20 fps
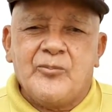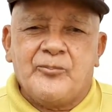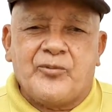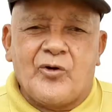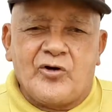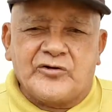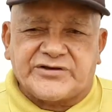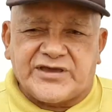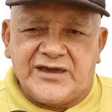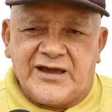
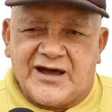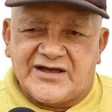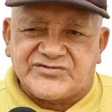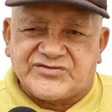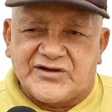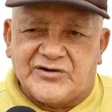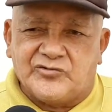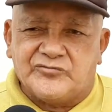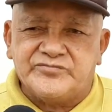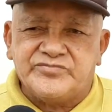Por que
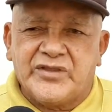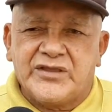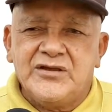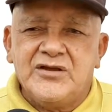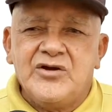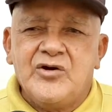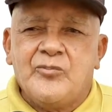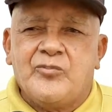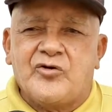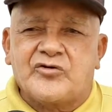razão?
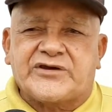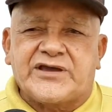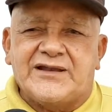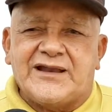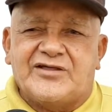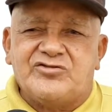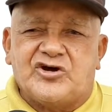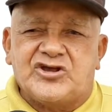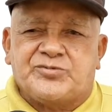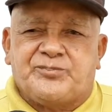Porque
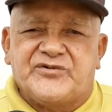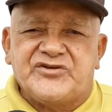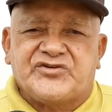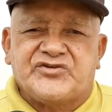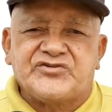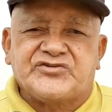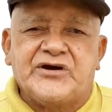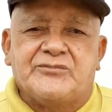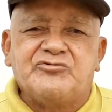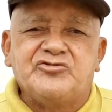lá nós
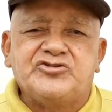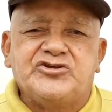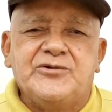precisamos